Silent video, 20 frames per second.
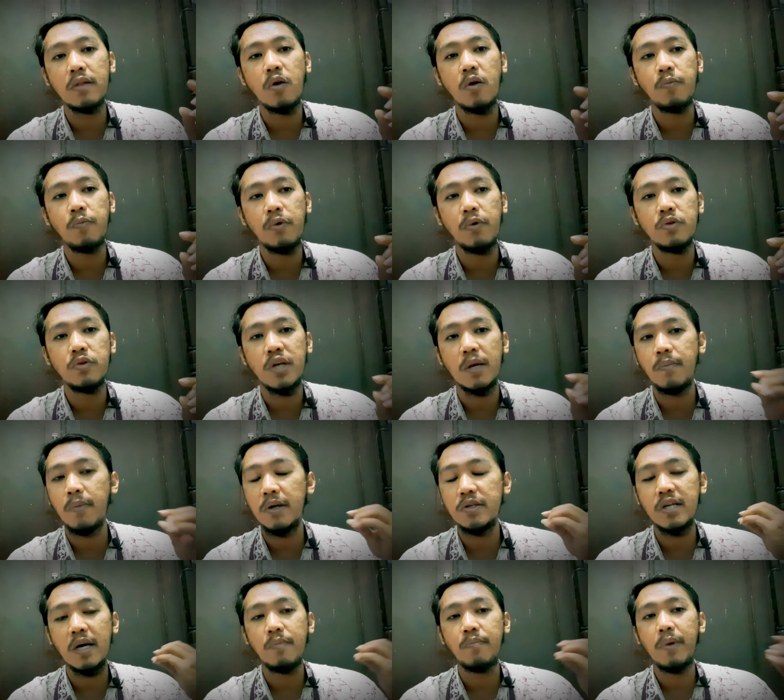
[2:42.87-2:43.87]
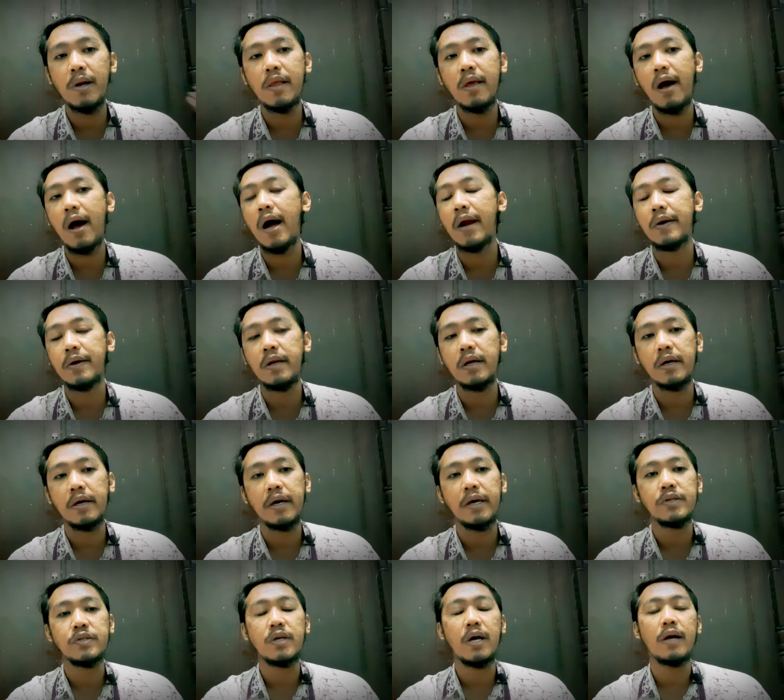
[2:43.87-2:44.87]
ataupun sampel-sampel yang ada
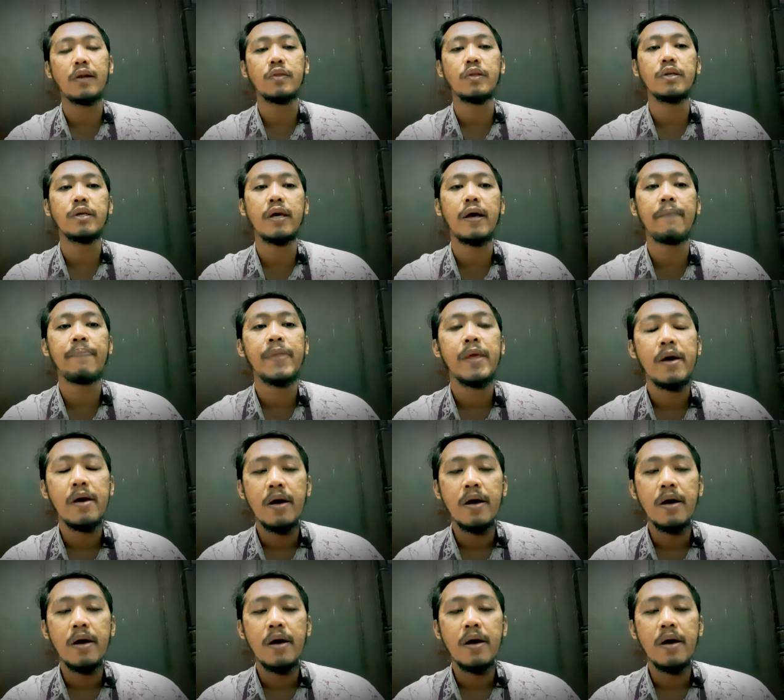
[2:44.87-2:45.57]
guys artinya